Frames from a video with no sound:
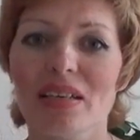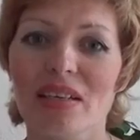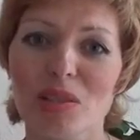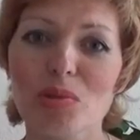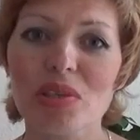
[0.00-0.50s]

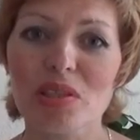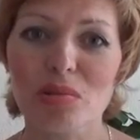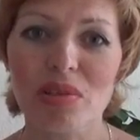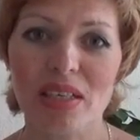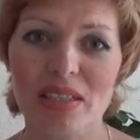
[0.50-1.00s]
которые
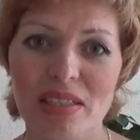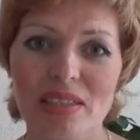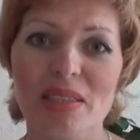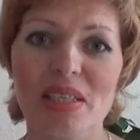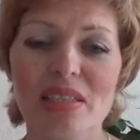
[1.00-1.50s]
только
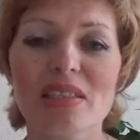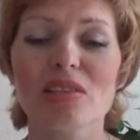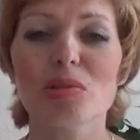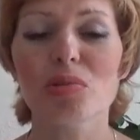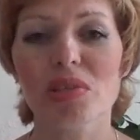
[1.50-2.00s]
есть на
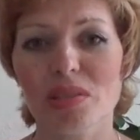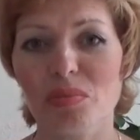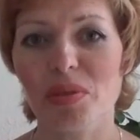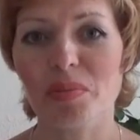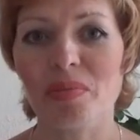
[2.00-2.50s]
рынке туризма,